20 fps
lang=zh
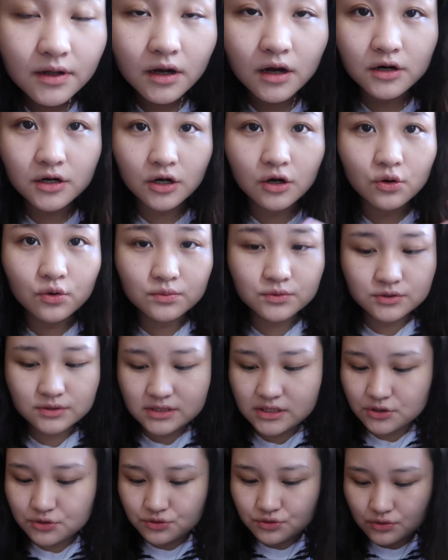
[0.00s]
好，然后我们就
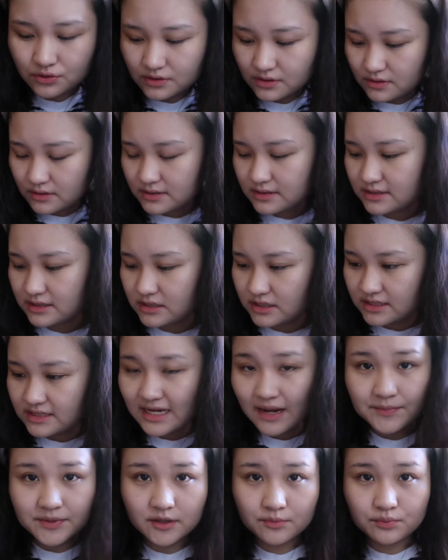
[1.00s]
继续进行
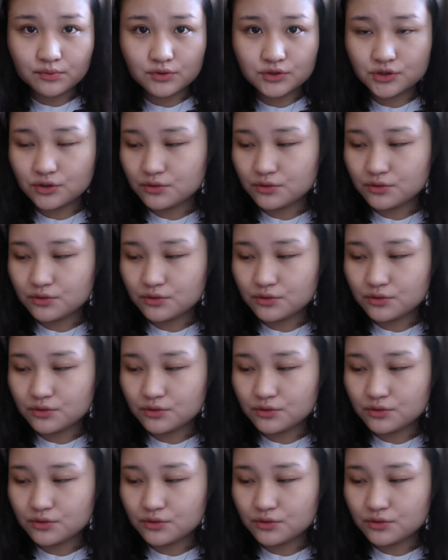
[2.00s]
下面的步